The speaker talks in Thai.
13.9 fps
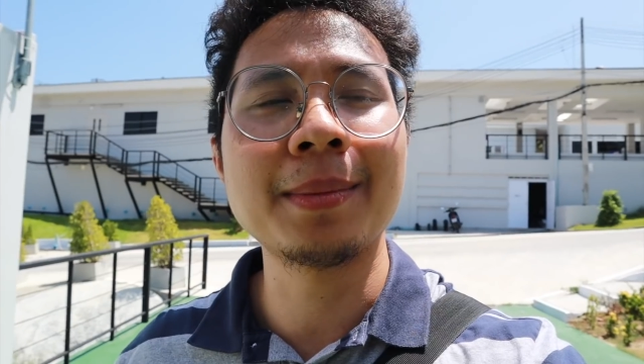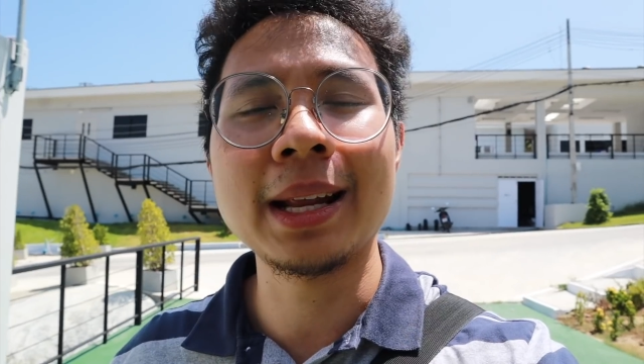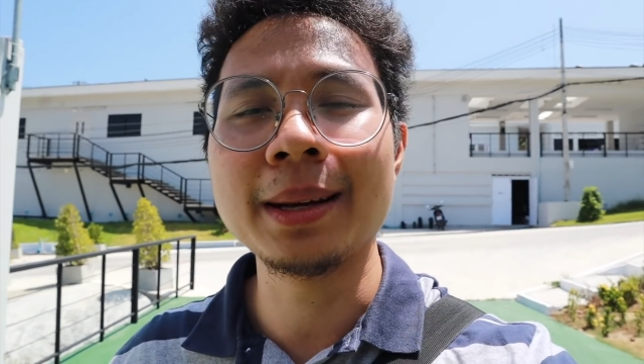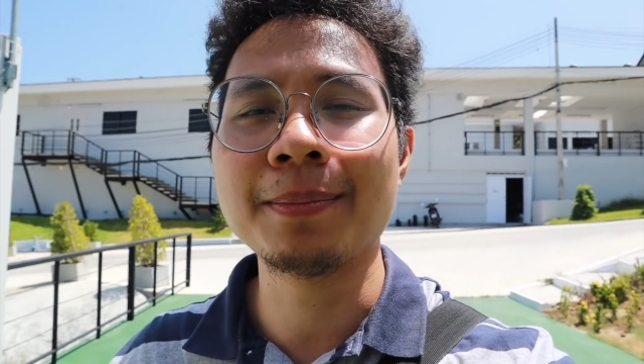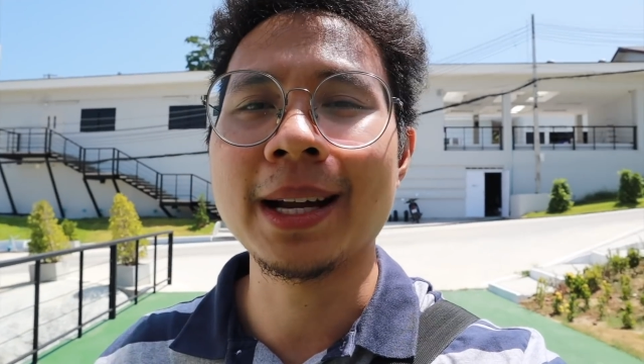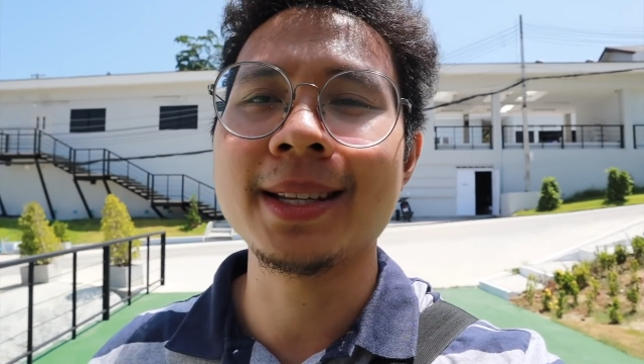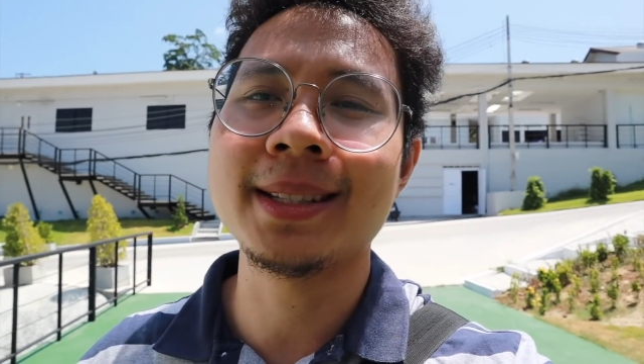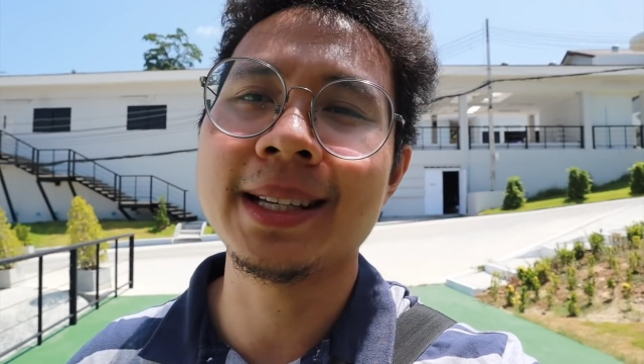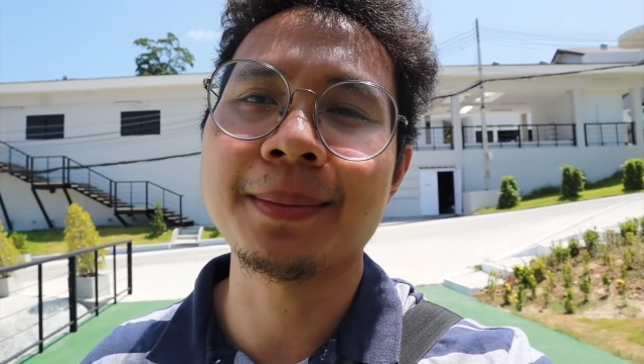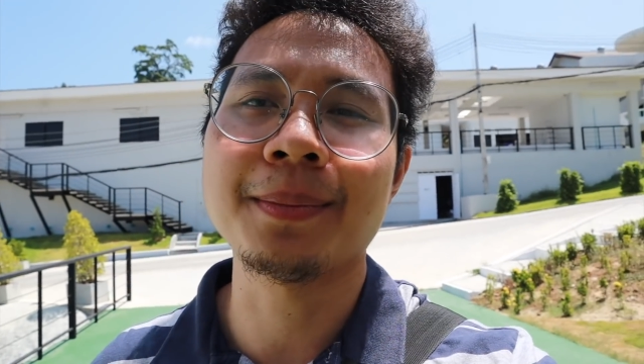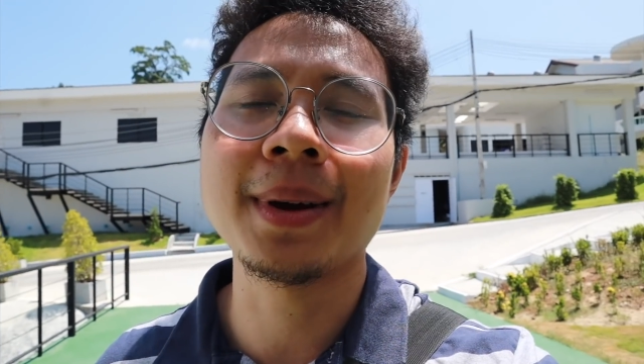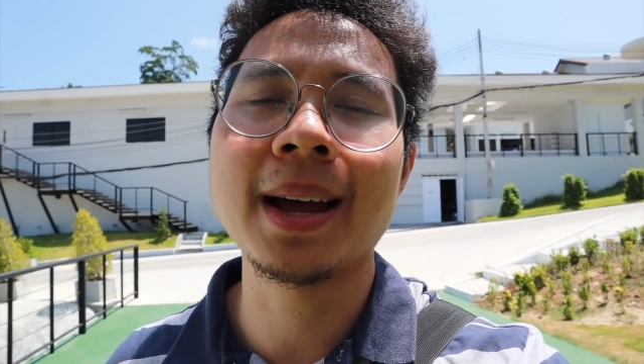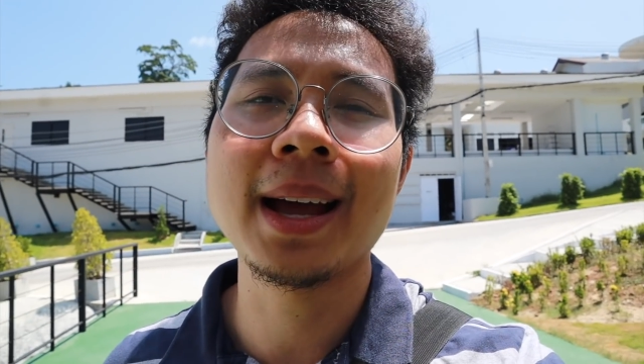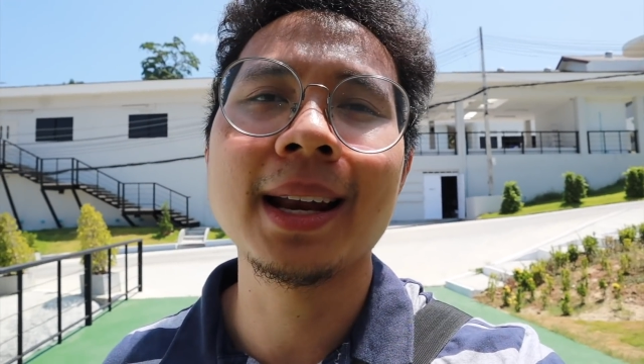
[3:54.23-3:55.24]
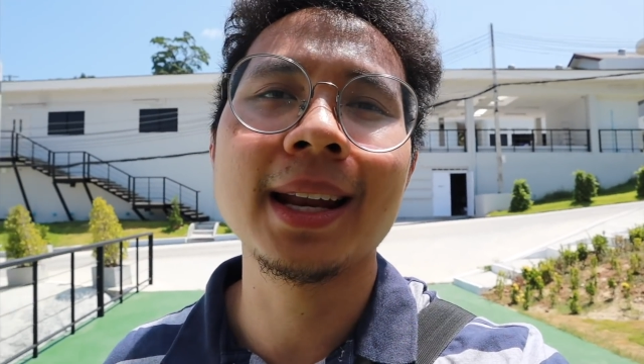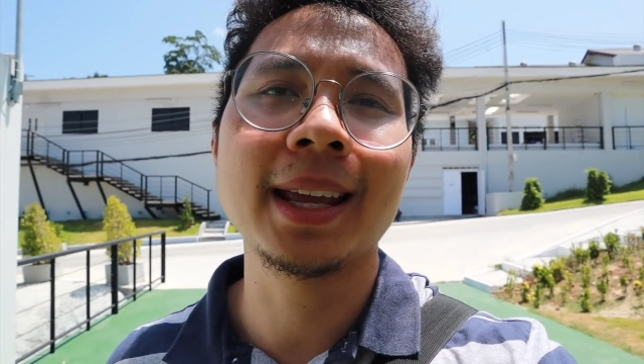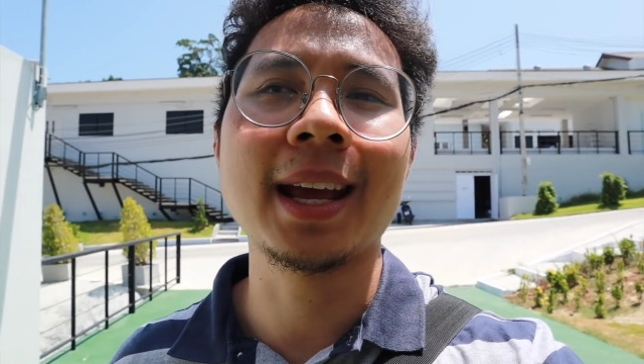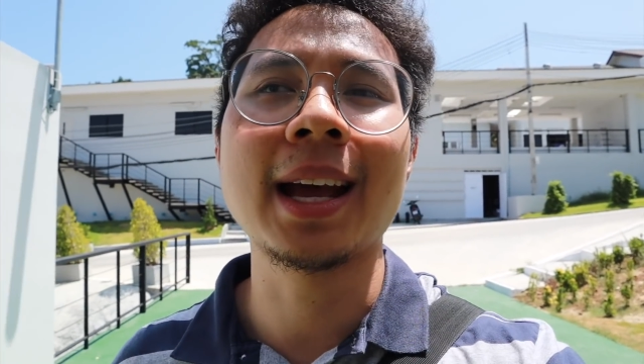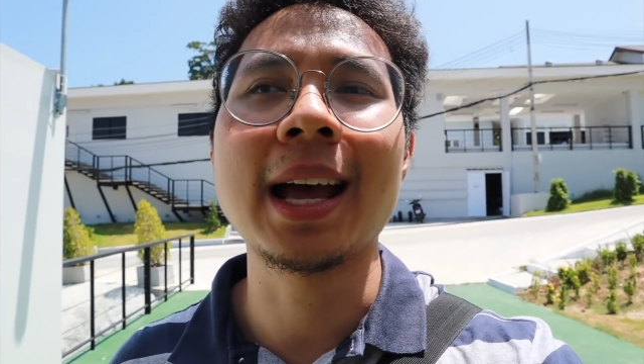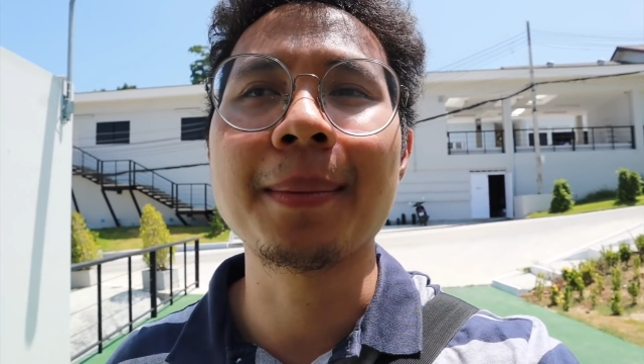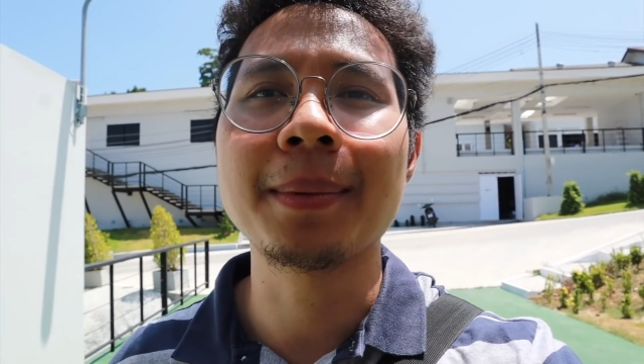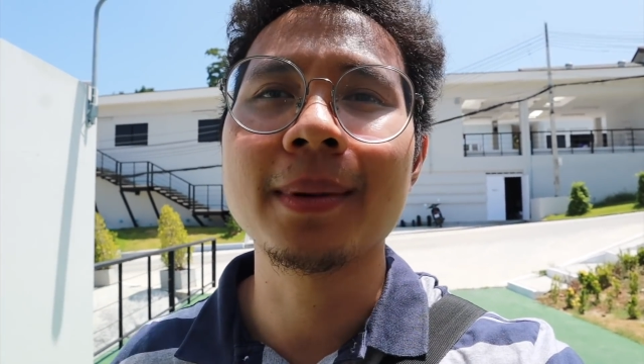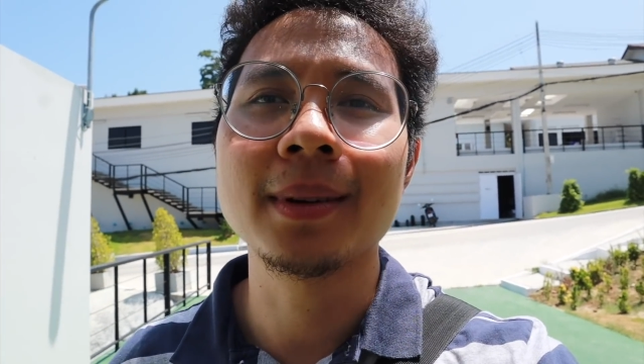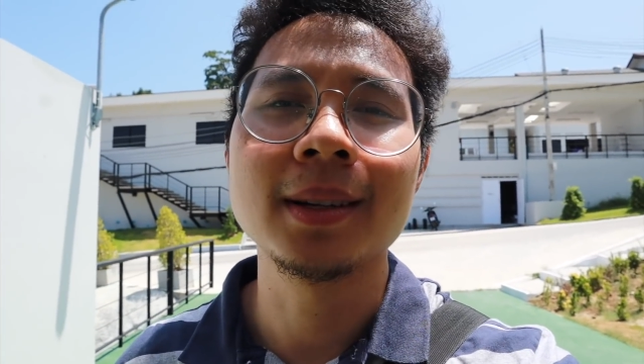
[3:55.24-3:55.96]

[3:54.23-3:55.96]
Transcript: รับบาดเจ็บมาอะไรเงี้ยครับ